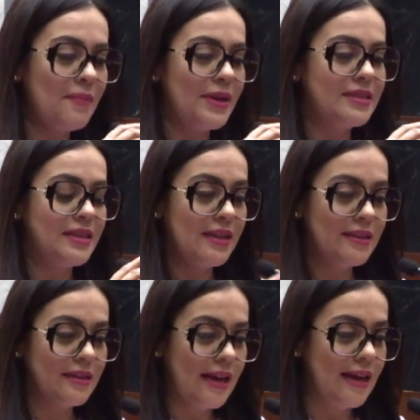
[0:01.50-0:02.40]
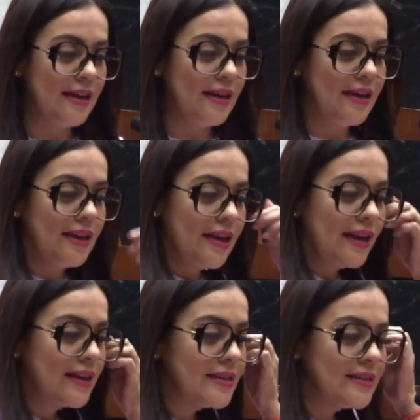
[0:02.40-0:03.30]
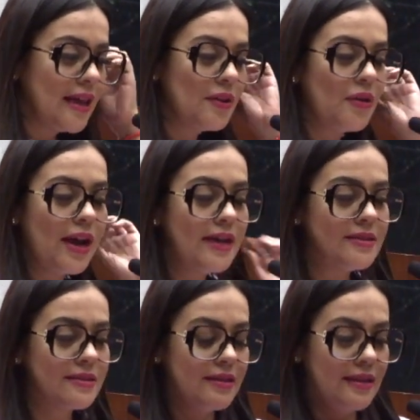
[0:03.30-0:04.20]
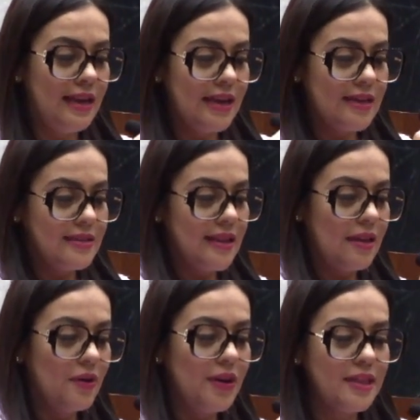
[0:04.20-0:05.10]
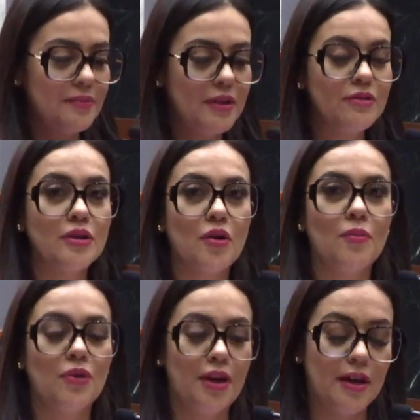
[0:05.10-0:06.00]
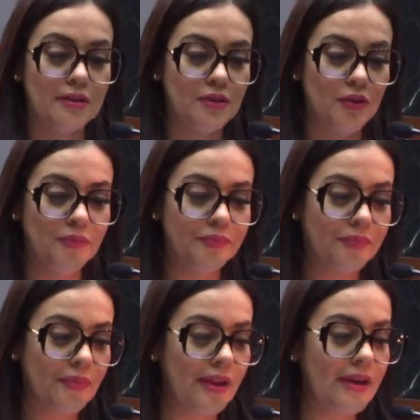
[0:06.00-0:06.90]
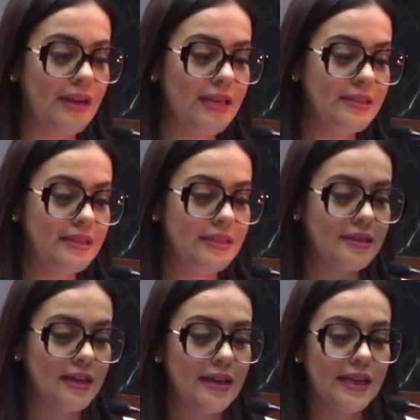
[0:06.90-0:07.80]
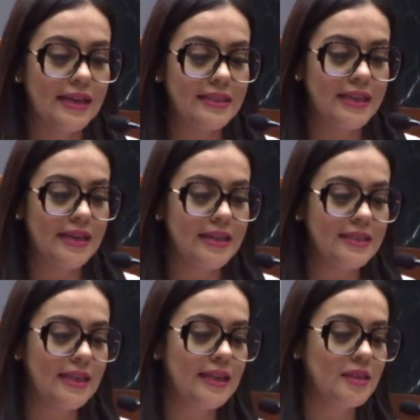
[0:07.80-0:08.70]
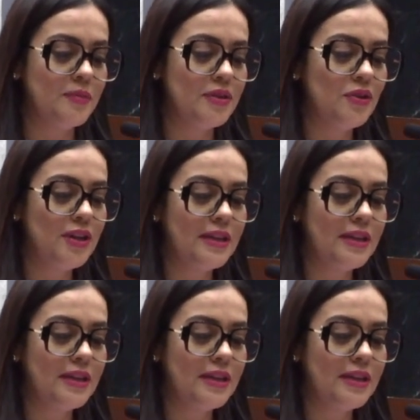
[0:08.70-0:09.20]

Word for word: presidenta, legisladoras y legisladores, medios de comunicación, guerrerenses que siguen esta transmisión